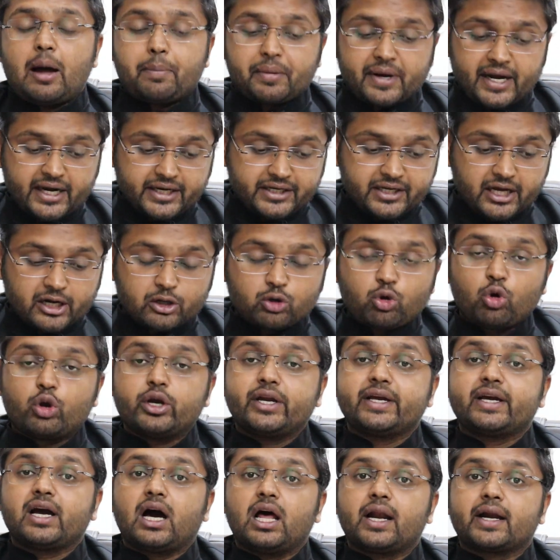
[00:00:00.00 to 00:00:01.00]
आपके डर
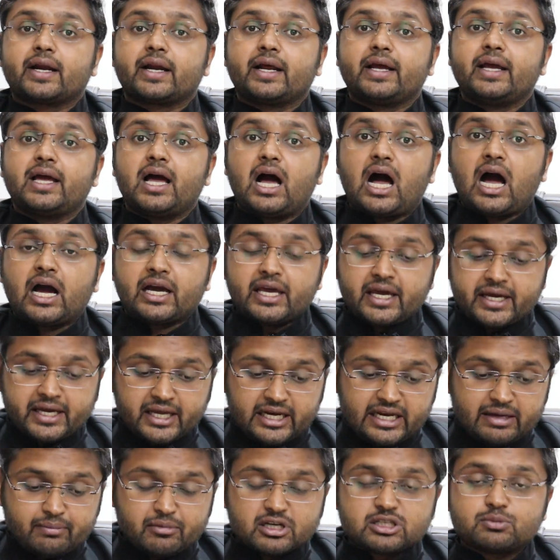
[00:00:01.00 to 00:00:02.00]
को निकाल रहे हैं आगे
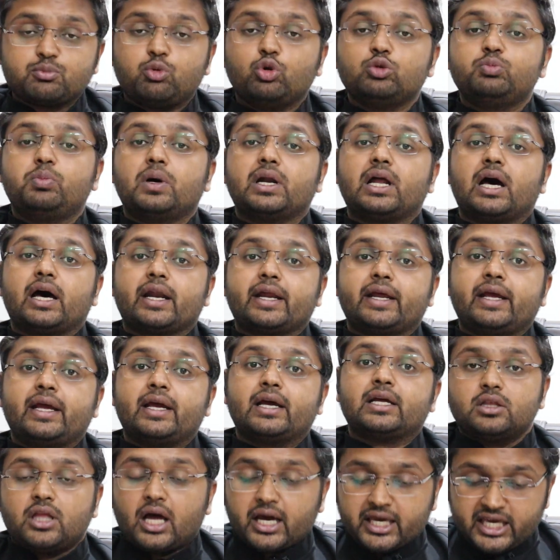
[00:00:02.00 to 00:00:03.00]
के लिए मजबूत बना रहे
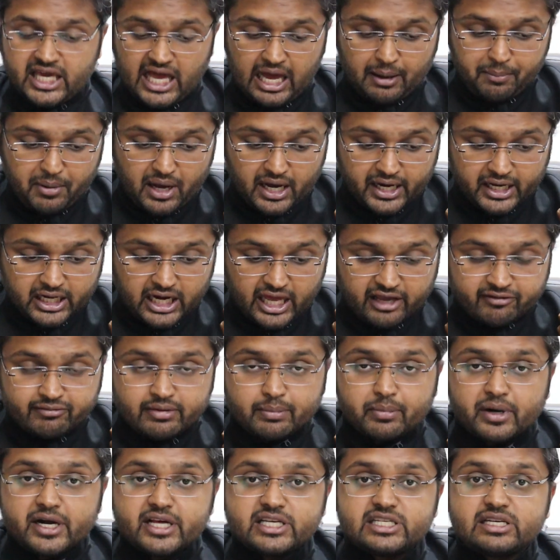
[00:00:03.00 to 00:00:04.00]
हैं ताकि आप आगे
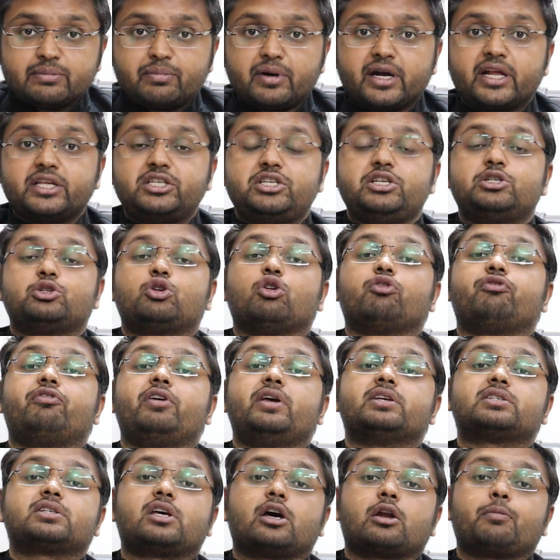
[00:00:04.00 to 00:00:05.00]
लाइफ में बड़ी सी बड़ी चीज़ को
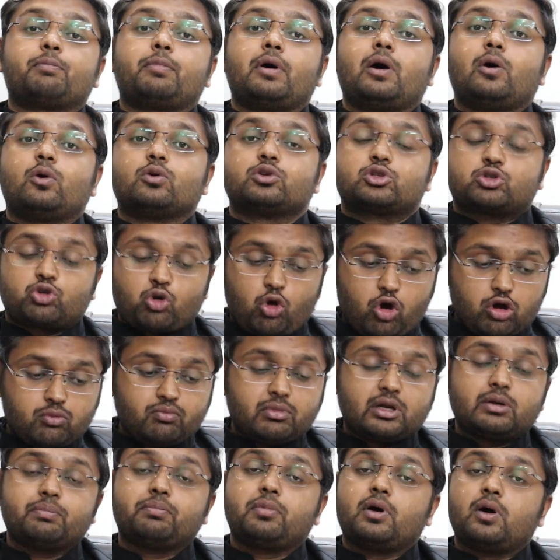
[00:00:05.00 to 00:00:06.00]
फेस कर पाओ
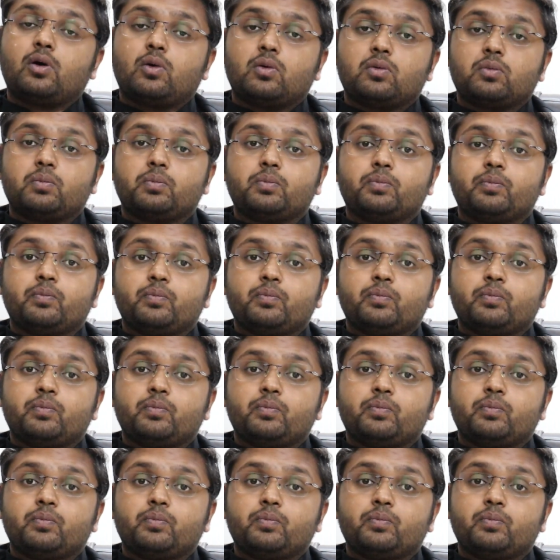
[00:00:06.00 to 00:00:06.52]
स्ट्रांग बन पाओ